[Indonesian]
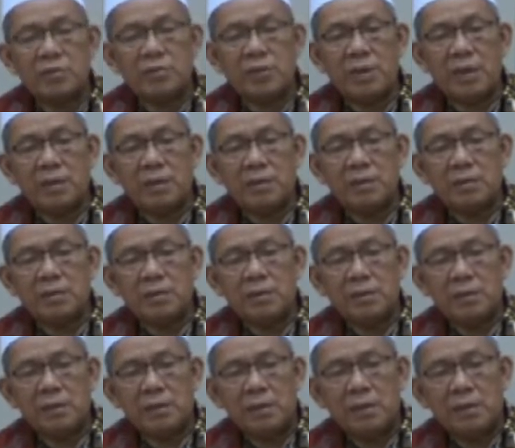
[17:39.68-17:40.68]
sunat
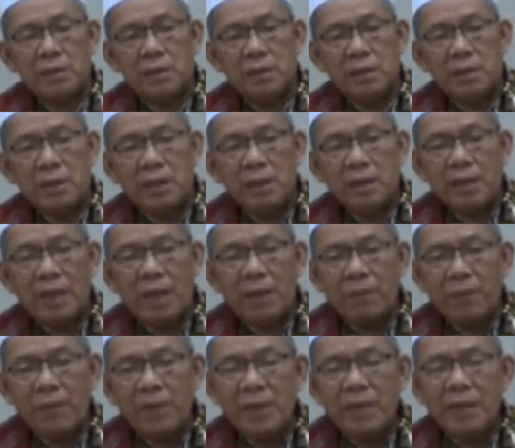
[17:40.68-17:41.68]

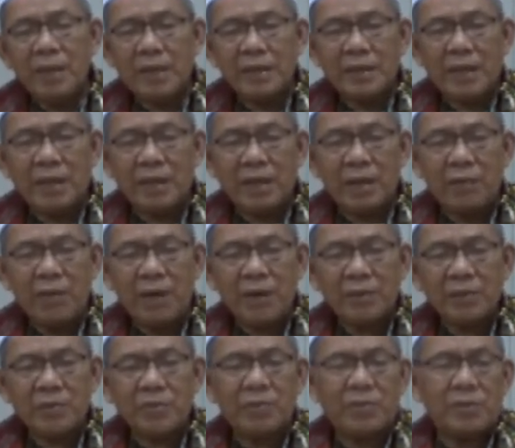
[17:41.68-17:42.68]
tapi datang di
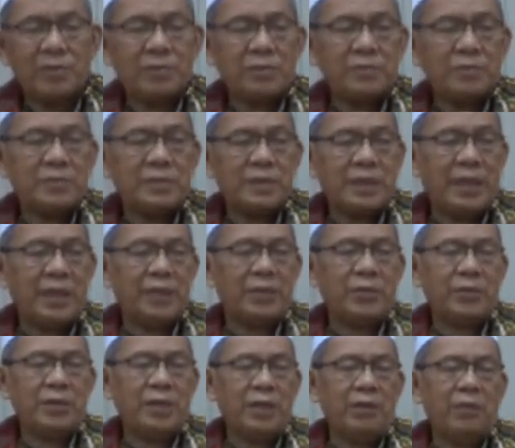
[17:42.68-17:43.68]
waktu
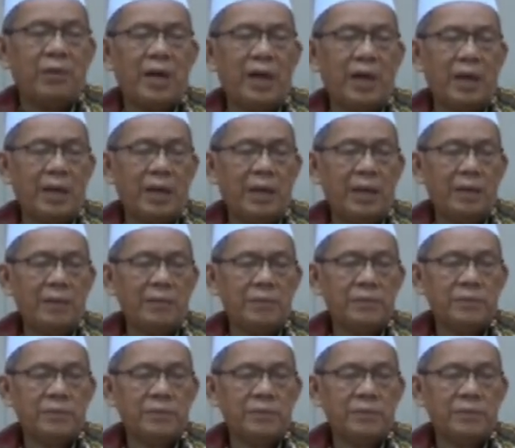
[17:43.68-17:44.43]
kita gitu di wae